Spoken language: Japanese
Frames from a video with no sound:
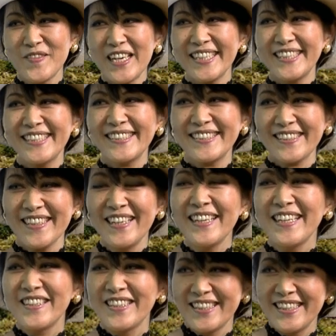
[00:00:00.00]
毎日
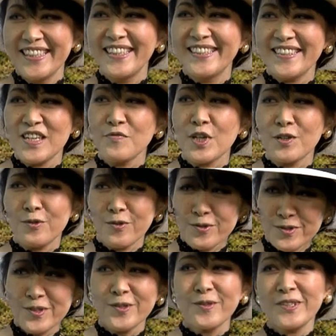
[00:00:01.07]

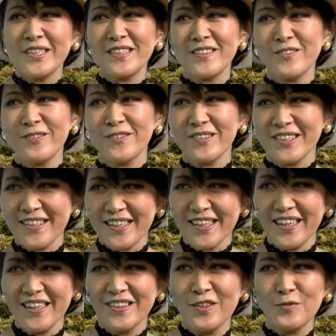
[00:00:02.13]
365日運動しな
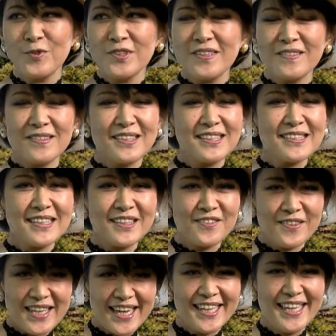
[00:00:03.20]
きゃと思ってるんですけど
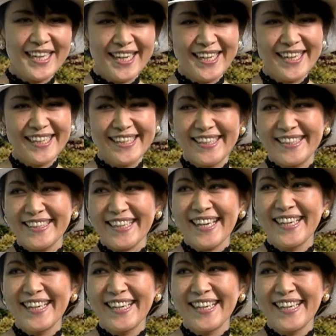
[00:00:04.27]
ね。それは私もですけど、